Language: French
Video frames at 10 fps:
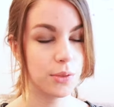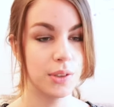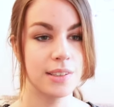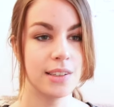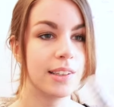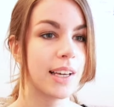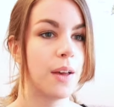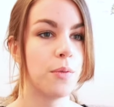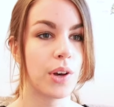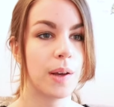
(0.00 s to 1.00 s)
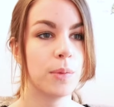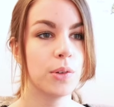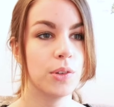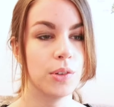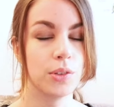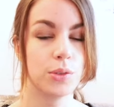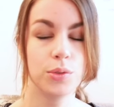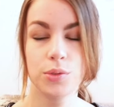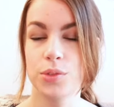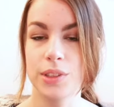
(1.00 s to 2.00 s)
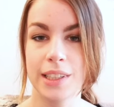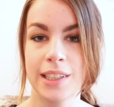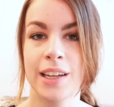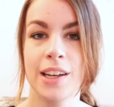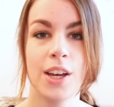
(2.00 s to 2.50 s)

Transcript: en fait c'est une crème vraiment cool euh, cocooning